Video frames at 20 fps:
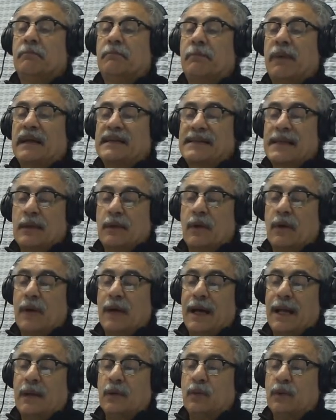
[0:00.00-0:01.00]

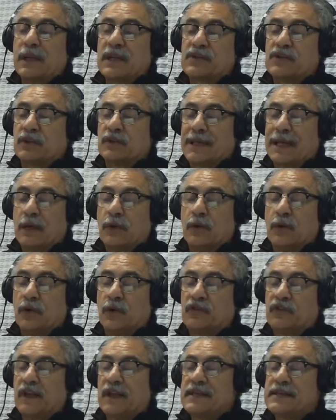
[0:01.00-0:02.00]
pasado algunas otras
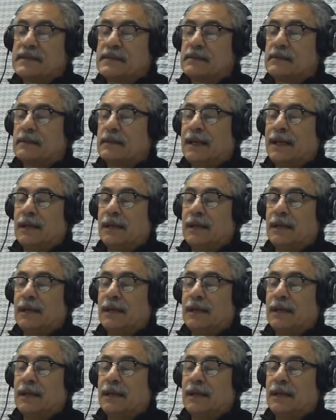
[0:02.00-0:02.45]
cosas,